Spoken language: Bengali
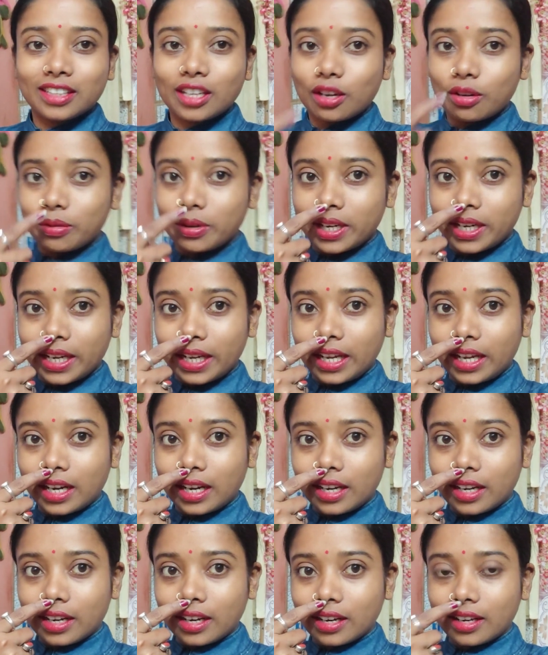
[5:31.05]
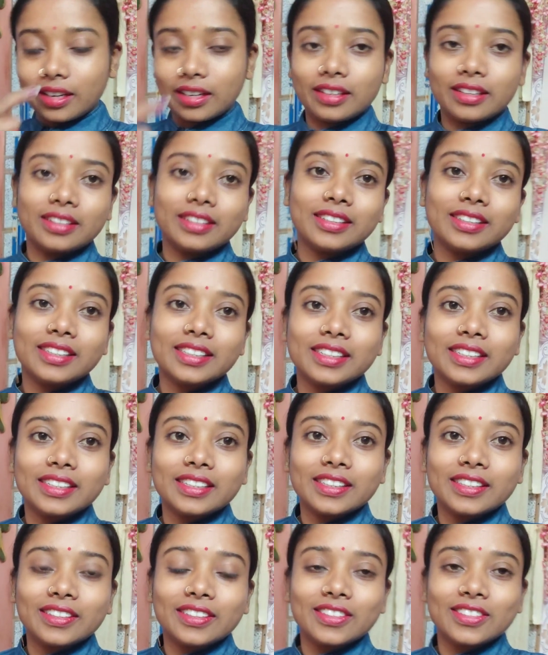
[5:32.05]
তা আবার এখানটা
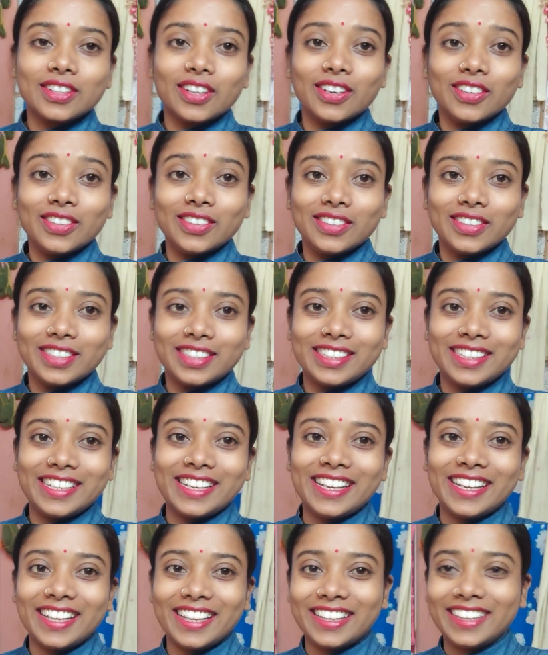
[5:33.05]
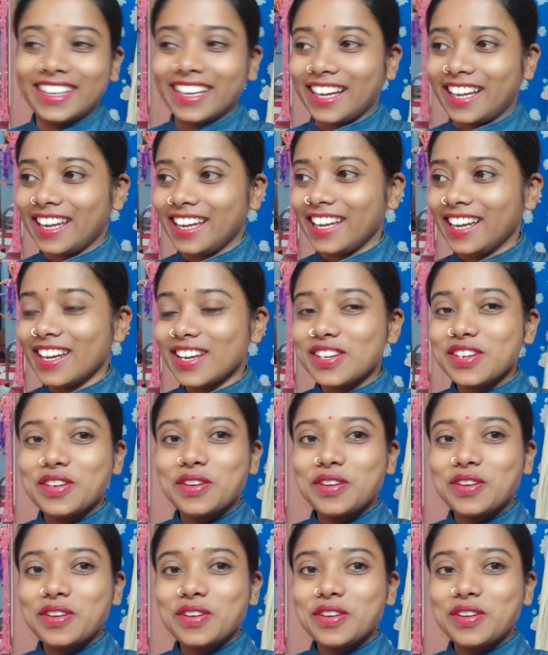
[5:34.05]
তো চলো গিয়ে দেখি